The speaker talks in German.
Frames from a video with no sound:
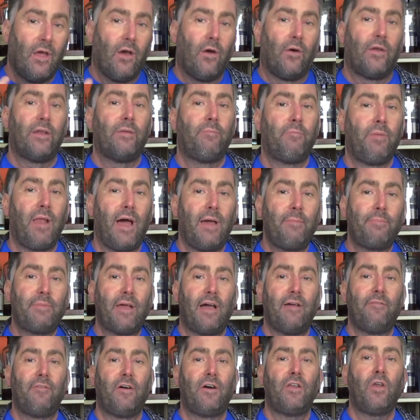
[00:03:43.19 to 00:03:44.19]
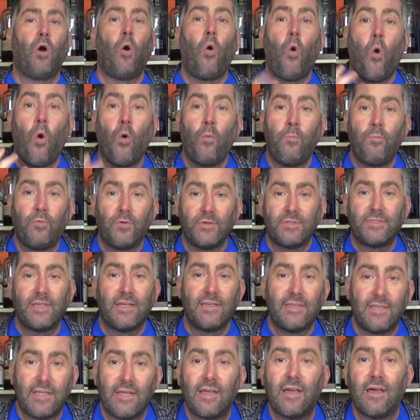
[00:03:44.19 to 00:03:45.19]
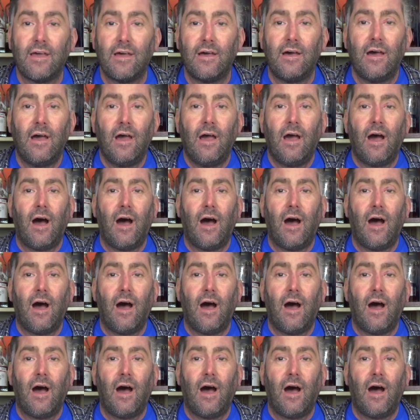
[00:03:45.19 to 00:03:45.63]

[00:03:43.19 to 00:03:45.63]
und da bleibt einfach ein hochprozentiger